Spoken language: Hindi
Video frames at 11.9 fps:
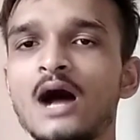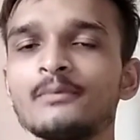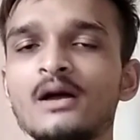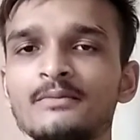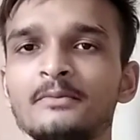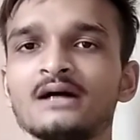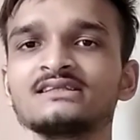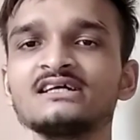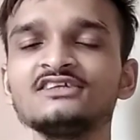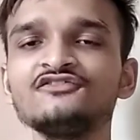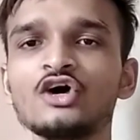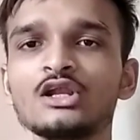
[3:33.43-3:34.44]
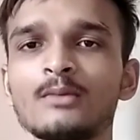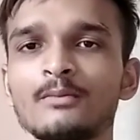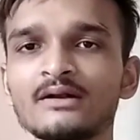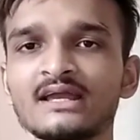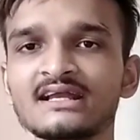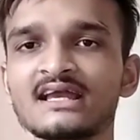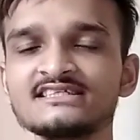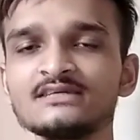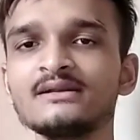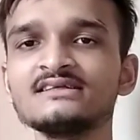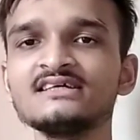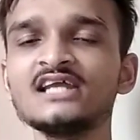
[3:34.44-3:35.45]
अब यहाँ पे बात करते हैं फॉर्म आपको कैसे
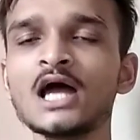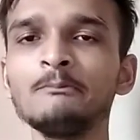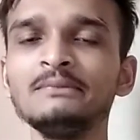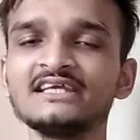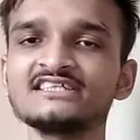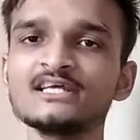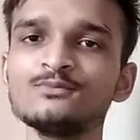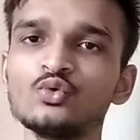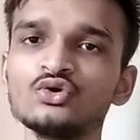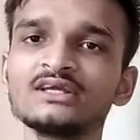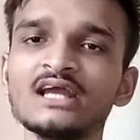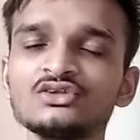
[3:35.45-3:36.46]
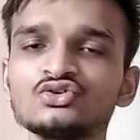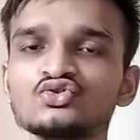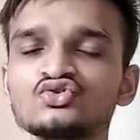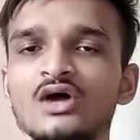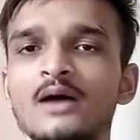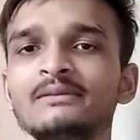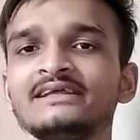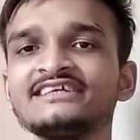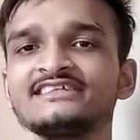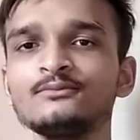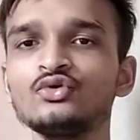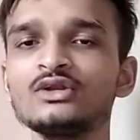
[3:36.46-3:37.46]
भरा जाना एप्लीकेशन मोड क्या है तो दोस्तों
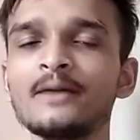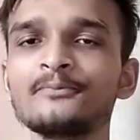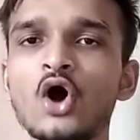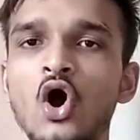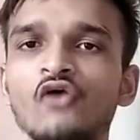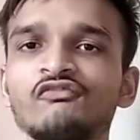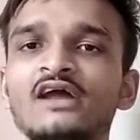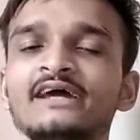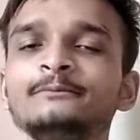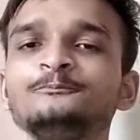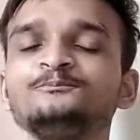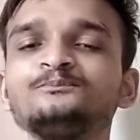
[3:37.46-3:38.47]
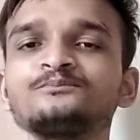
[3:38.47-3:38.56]
एप्लीकेशन मोड है आपका ऑफलाइन